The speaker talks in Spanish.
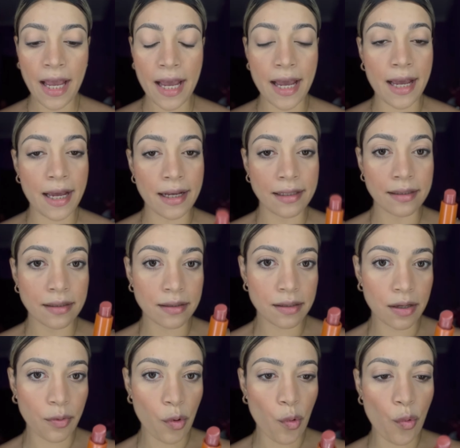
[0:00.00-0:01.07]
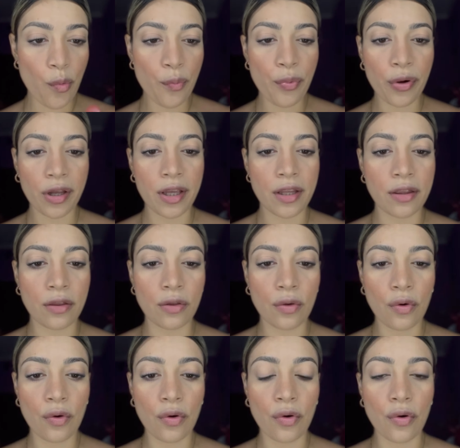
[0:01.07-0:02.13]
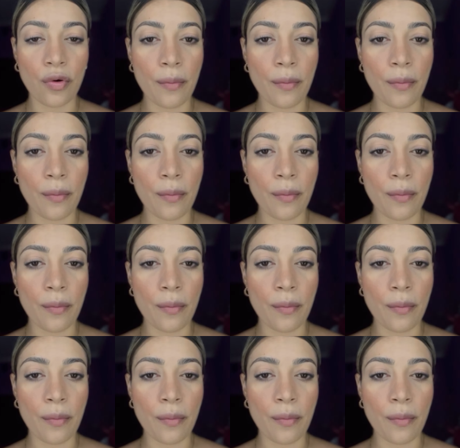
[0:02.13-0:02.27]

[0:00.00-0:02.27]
Es un poquito